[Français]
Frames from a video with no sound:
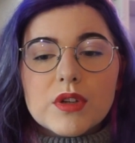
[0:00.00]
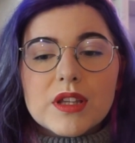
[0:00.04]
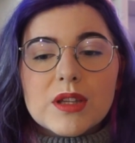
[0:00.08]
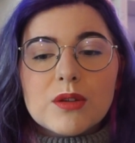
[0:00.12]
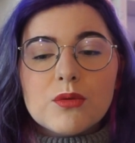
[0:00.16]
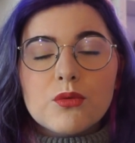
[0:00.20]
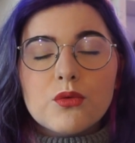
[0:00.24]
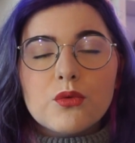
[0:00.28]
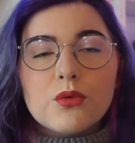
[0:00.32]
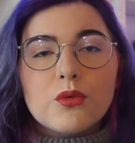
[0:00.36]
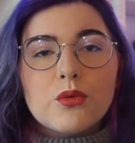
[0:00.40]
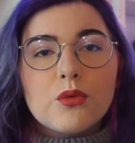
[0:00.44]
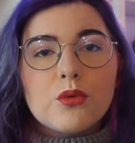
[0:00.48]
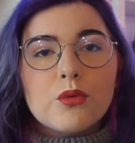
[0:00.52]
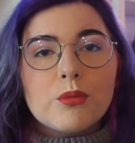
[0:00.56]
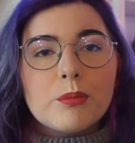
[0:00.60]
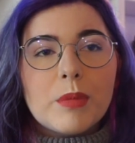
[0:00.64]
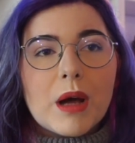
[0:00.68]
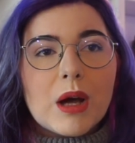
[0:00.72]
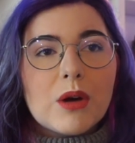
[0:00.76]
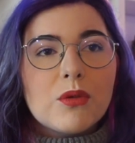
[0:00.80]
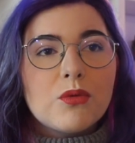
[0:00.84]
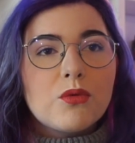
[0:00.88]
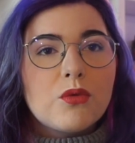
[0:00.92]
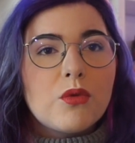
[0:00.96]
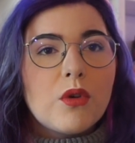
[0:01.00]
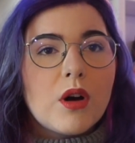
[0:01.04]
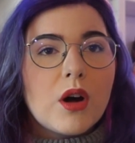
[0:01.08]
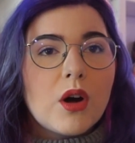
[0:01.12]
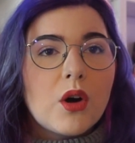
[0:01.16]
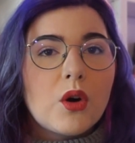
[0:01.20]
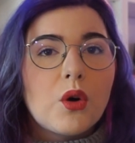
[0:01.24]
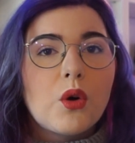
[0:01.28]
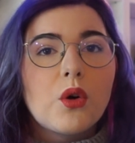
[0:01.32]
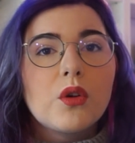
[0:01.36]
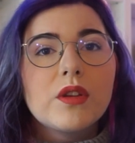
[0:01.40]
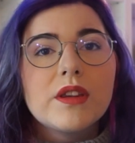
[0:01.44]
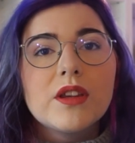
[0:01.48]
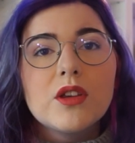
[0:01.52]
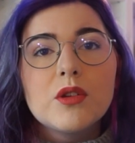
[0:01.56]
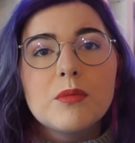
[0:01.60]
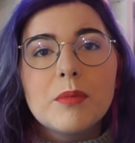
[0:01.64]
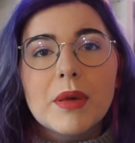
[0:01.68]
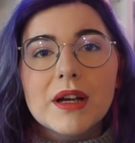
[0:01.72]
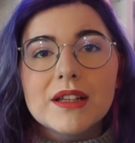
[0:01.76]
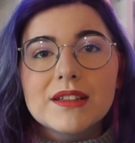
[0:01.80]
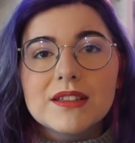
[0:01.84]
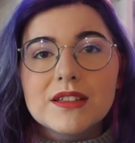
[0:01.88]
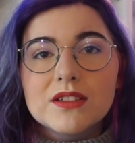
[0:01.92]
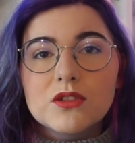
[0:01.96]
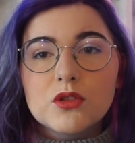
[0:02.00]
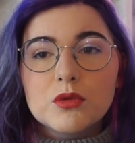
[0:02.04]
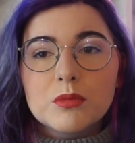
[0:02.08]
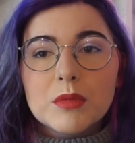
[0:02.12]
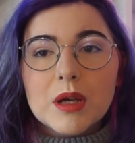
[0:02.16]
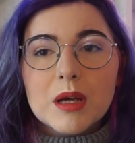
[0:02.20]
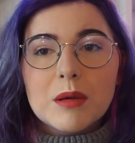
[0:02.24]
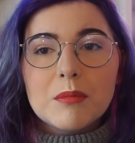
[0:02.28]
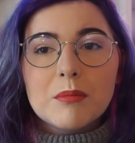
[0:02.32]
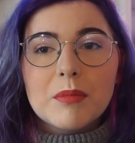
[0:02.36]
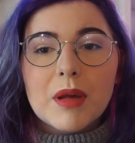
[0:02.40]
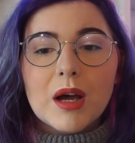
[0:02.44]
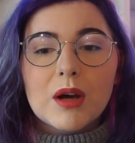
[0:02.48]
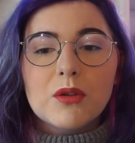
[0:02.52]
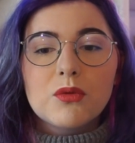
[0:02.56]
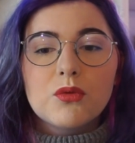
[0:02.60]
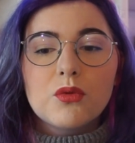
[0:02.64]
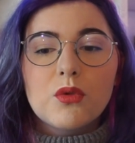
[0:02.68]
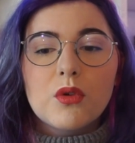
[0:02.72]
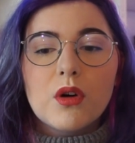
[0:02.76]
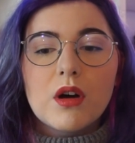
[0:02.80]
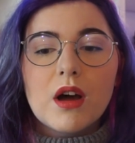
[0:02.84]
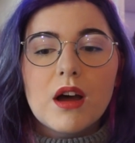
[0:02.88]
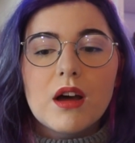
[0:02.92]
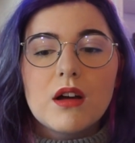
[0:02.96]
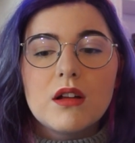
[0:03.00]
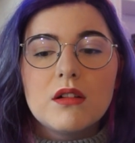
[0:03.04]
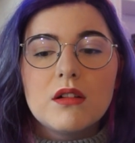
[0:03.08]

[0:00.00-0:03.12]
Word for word: ils vont parfois renier une partie d'eux-mêmes, parfois